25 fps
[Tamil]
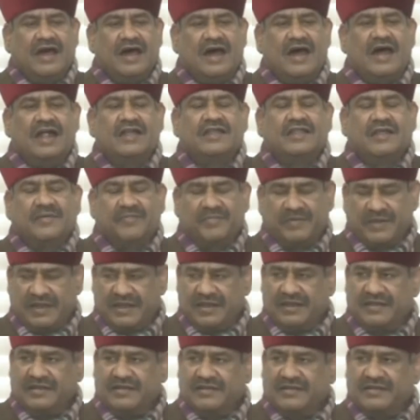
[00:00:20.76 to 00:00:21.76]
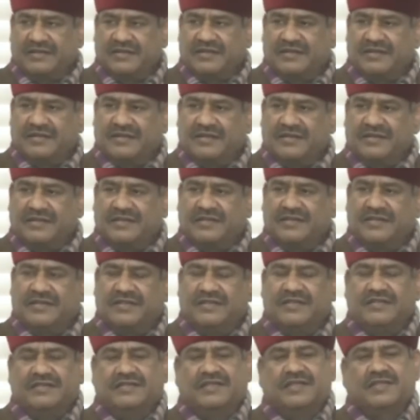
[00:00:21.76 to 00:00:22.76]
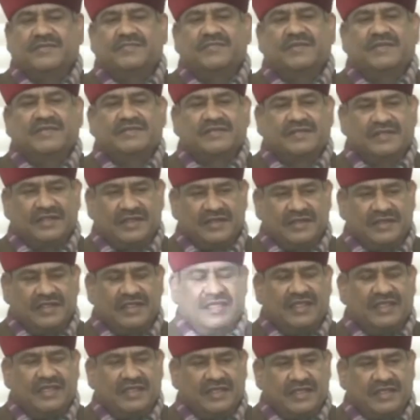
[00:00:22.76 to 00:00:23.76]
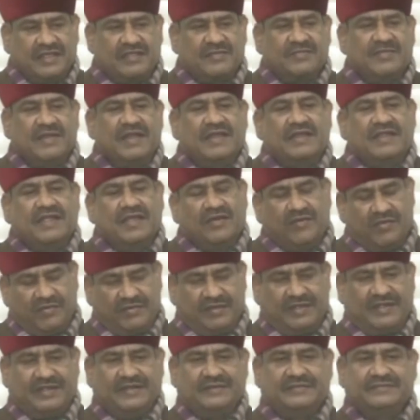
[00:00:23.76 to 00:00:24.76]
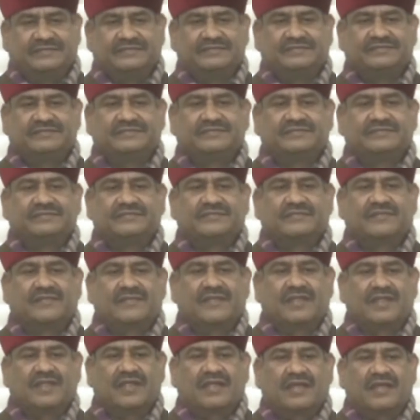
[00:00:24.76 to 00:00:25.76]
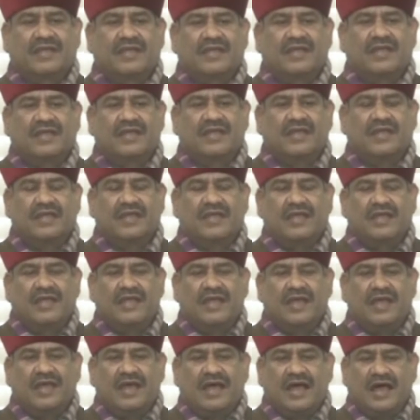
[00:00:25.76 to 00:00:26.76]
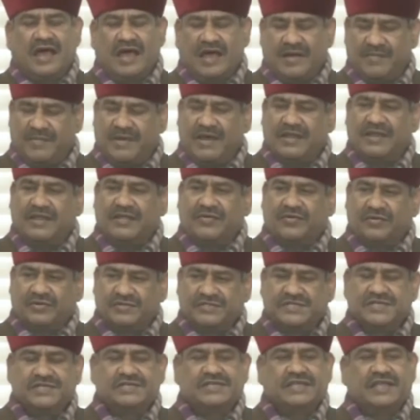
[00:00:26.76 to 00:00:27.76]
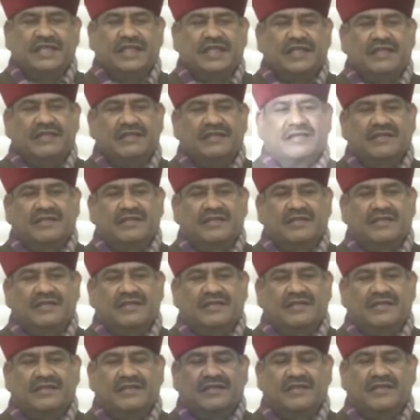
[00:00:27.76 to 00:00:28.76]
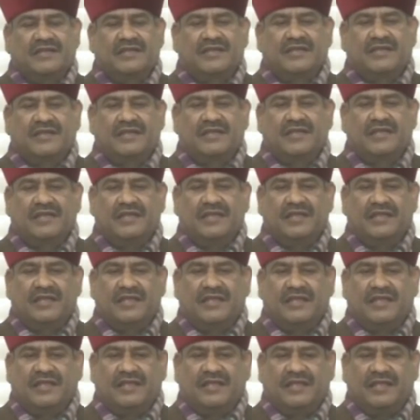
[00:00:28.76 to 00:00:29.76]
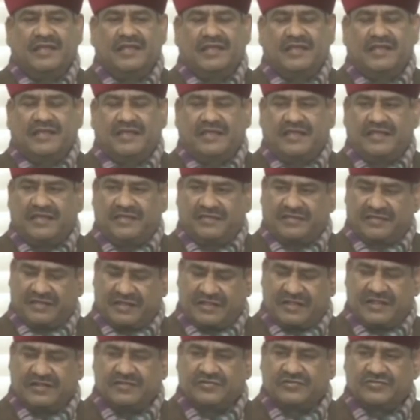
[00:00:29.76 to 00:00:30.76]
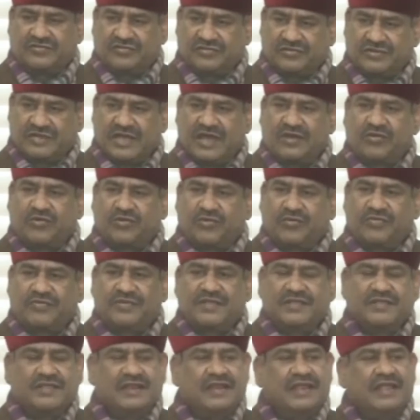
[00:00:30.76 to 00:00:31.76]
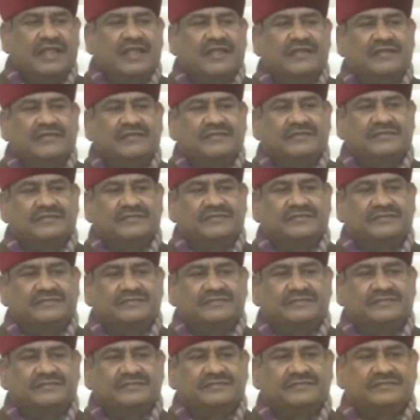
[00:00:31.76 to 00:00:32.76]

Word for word: என்று அவர் குறிப்பிட்டார் ஆண்டின் முதற்கட்டமாக இது அமைவதால் இருபத்தொன்பதாம் தேதி முதல் இருபத்தொன்பதாம் தேதி முதல் நாளில் நடைபெறும் கூட்டுக் கூட்டத்தில் குடியரசுத் தலைவர் ராம்நாத் கோவிந்த் உரை நிகழ்த்த உள்ளதாக அவர் தெரிவித்தார்